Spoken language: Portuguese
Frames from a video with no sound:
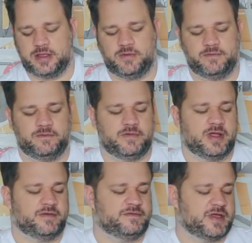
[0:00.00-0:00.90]
Então,
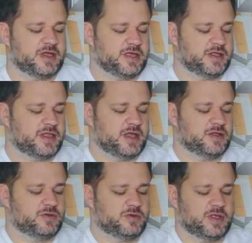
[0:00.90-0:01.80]
ele veio aqui
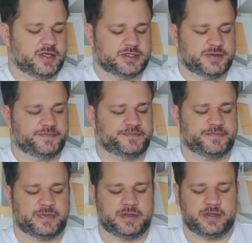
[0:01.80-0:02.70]
dentro dessa,
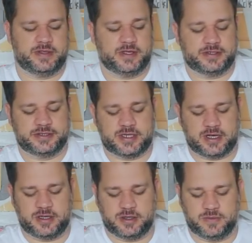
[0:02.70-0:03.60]
desse
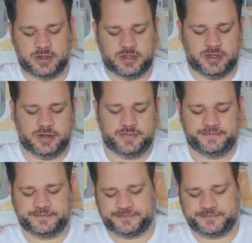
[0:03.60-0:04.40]
saquinho aqui.